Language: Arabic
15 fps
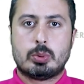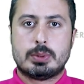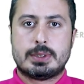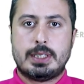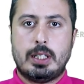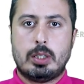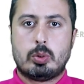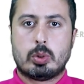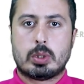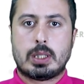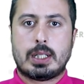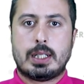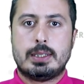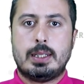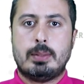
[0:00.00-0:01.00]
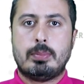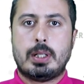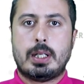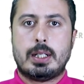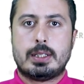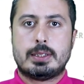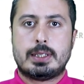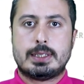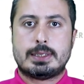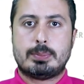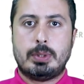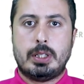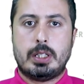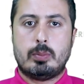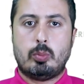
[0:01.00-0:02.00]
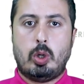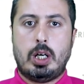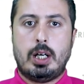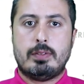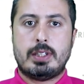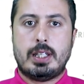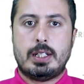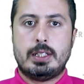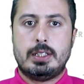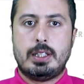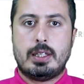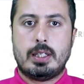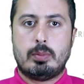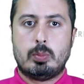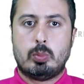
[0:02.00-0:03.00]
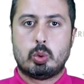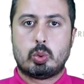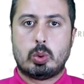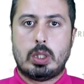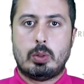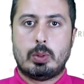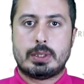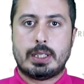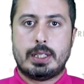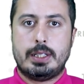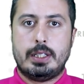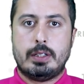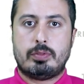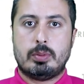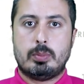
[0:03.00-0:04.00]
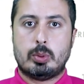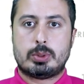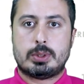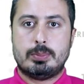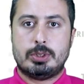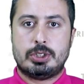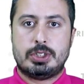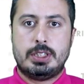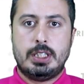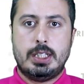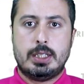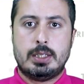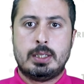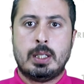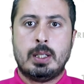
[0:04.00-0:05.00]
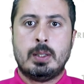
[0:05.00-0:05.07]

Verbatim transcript: التونسية لكرة القدم قررت رسميا المحافظة على نظام البطولة الوطنية في الموسم الجديد